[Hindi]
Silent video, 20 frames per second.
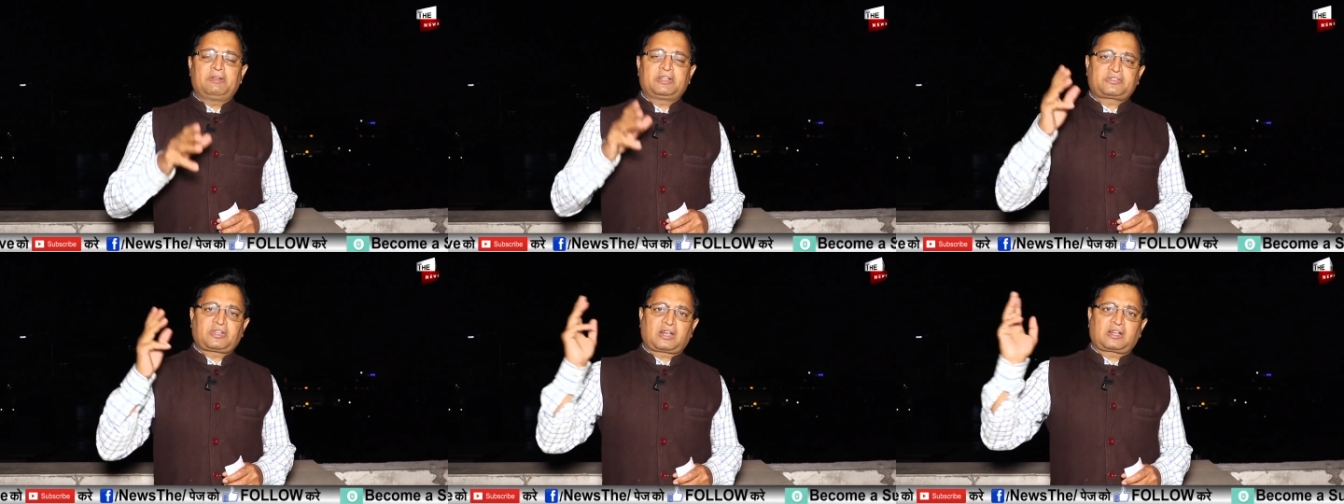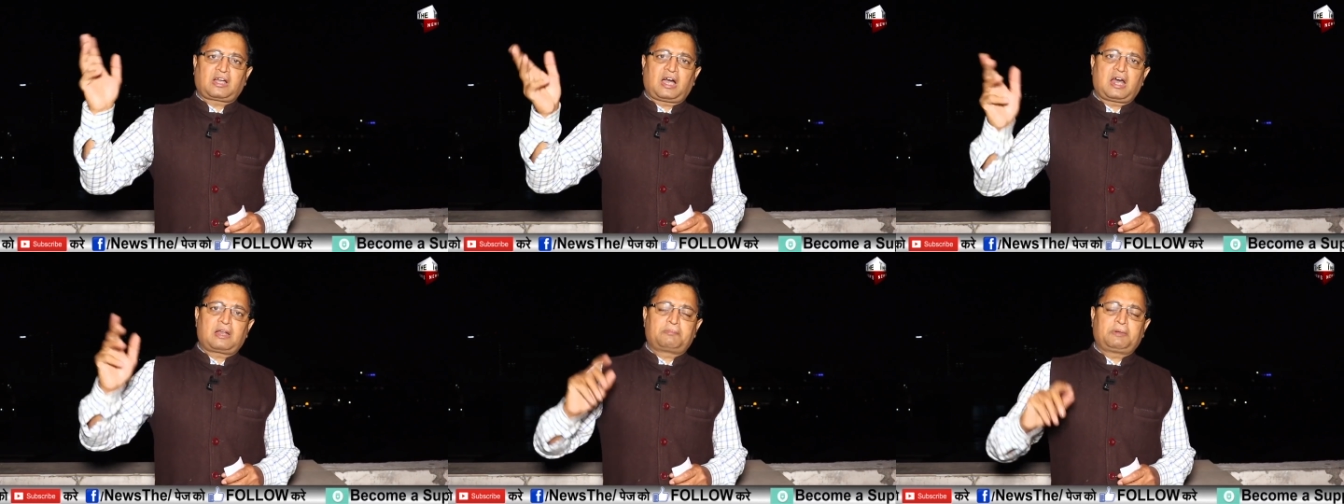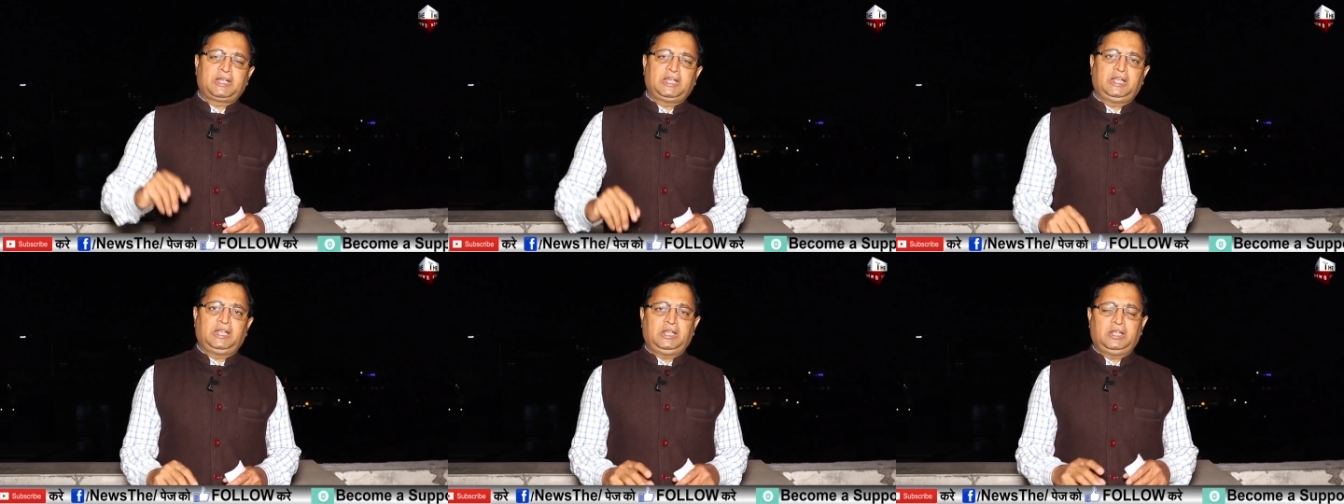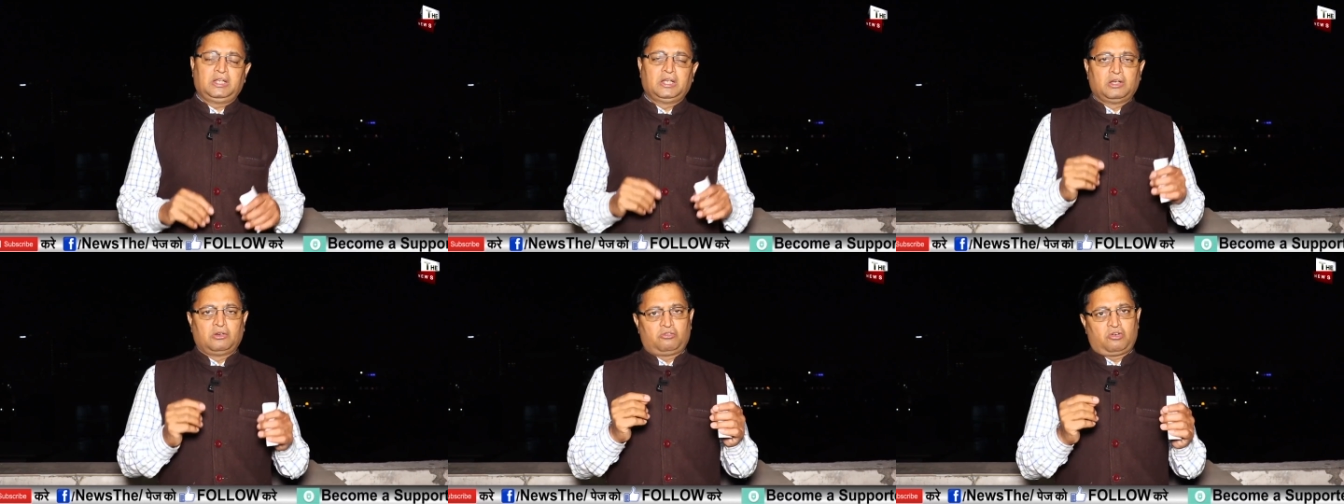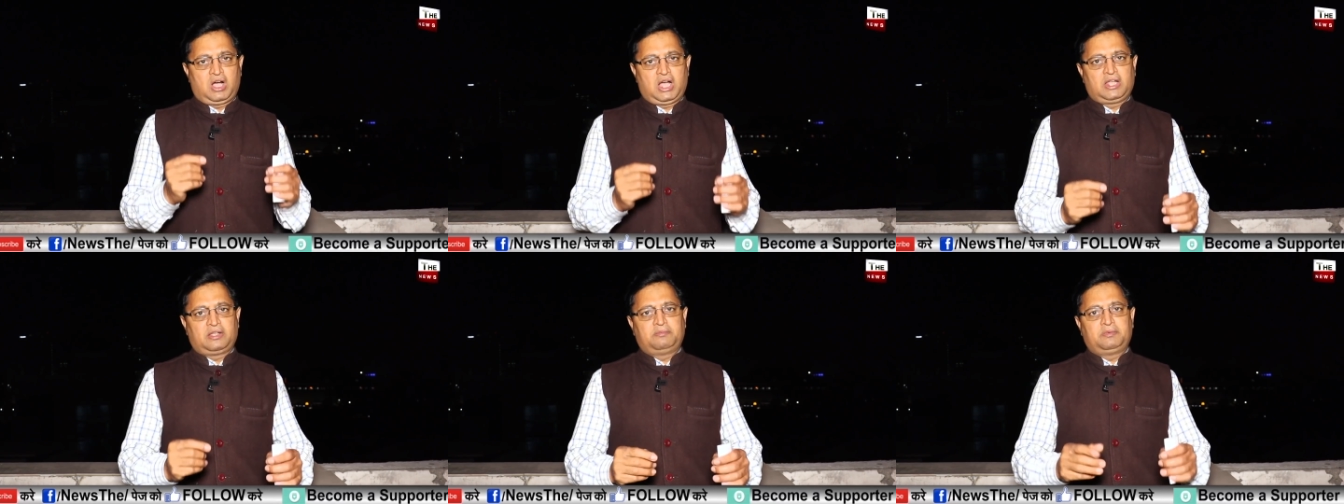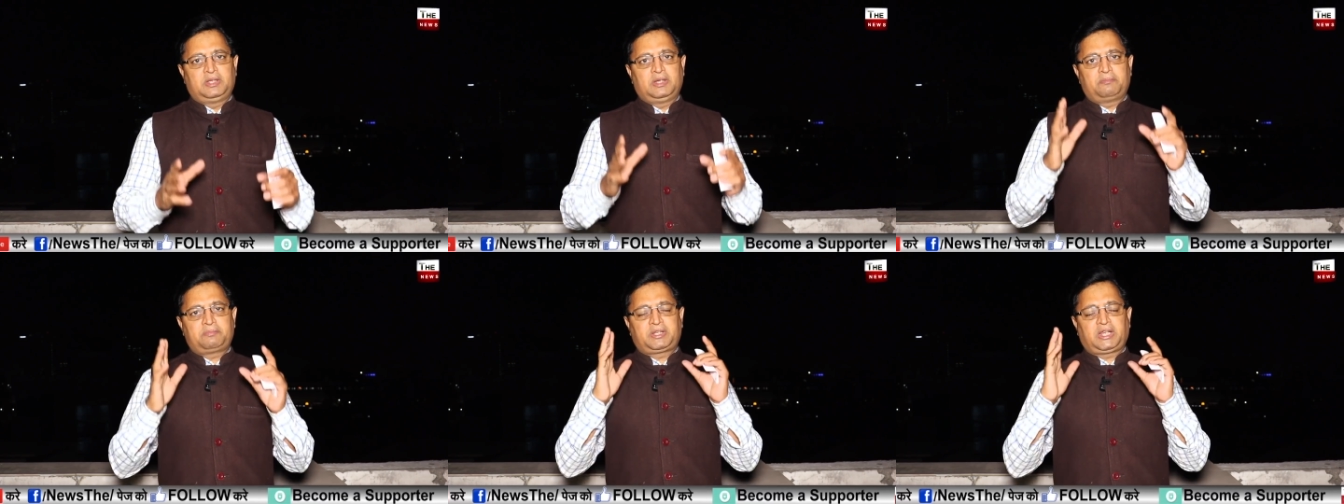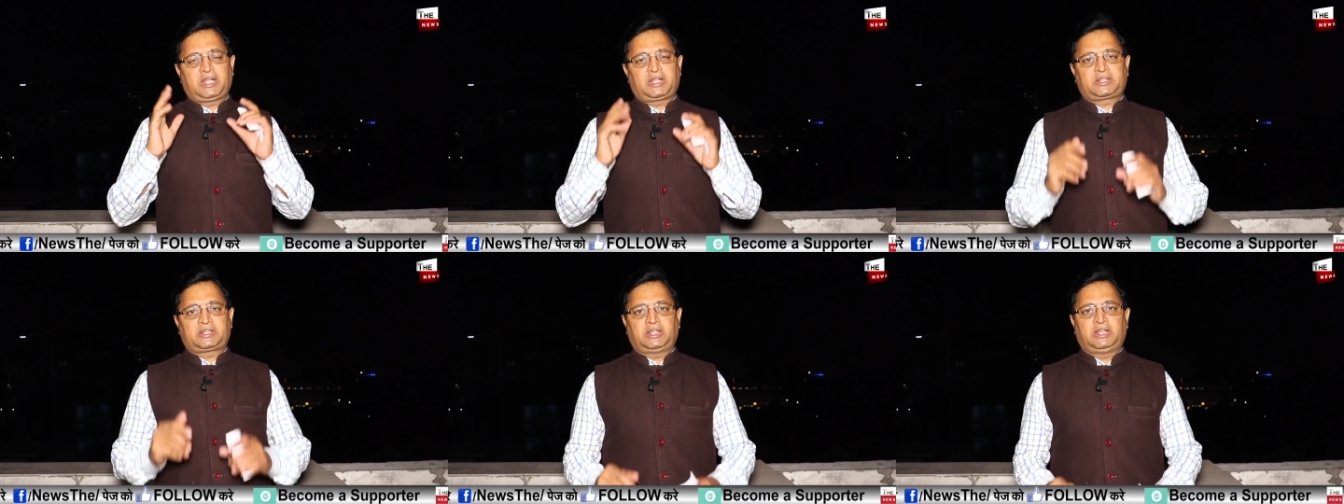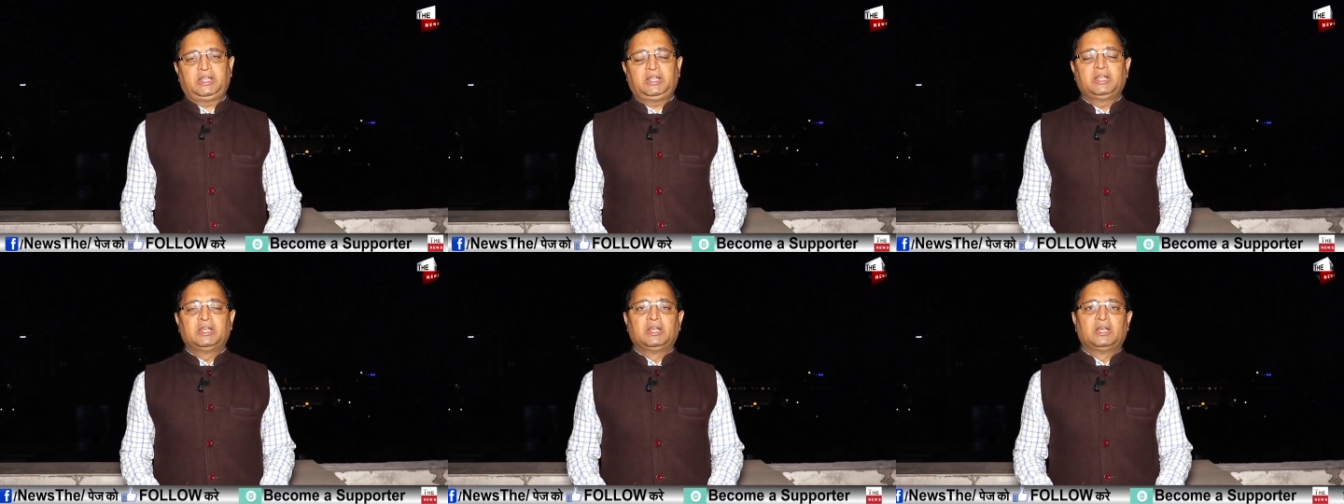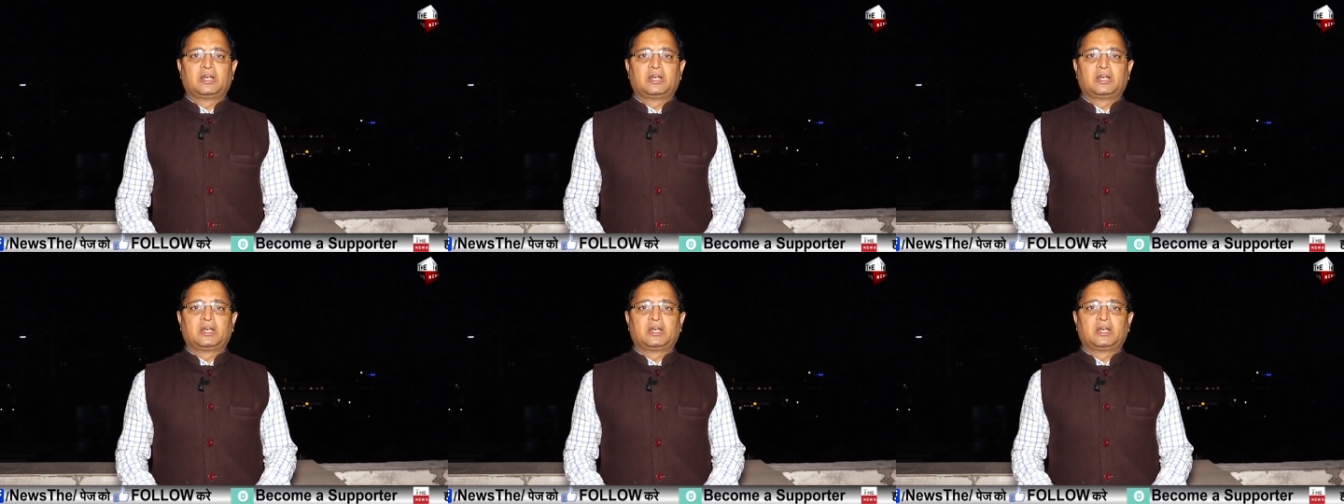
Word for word: में सरकार बनी वहां ईवीएम e ठीक थी